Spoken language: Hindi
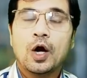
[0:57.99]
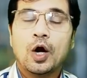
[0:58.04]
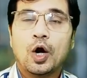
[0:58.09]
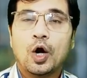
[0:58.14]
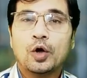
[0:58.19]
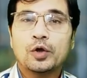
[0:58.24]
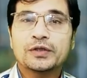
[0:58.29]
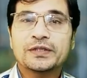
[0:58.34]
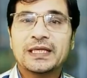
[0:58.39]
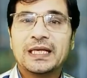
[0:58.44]

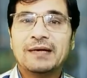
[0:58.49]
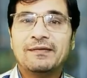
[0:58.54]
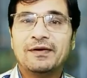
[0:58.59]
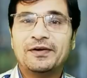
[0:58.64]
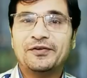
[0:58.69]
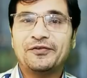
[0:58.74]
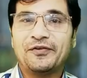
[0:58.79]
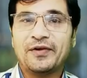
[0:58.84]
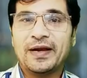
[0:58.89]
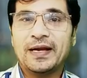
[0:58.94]
और उसके अलावा
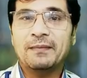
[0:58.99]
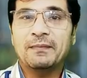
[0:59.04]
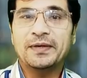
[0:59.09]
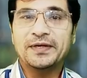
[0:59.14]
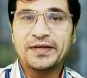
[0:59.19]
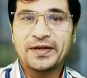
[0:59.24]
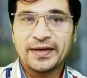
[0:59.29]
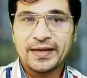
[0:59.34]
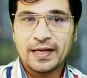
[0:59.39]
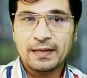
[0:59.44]
ट्रेनिंग
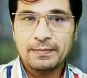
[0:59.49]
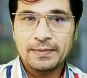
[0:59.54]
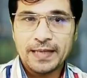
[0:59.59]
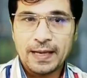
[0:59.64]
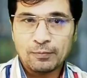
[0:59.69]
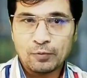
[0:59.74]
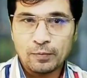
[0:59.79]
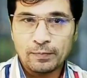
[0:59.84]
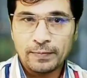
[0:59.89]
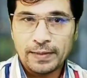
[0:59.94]
मटेरियल भी
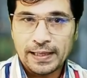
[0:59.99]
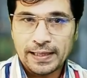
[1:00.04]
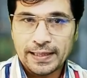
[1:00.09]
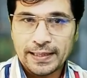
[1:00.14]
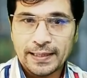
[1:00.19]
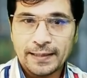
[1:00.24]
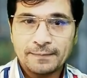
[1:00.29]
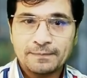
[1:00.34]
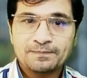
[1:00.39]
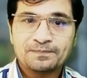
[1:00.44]
आपको मिल
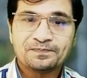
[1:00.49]
गया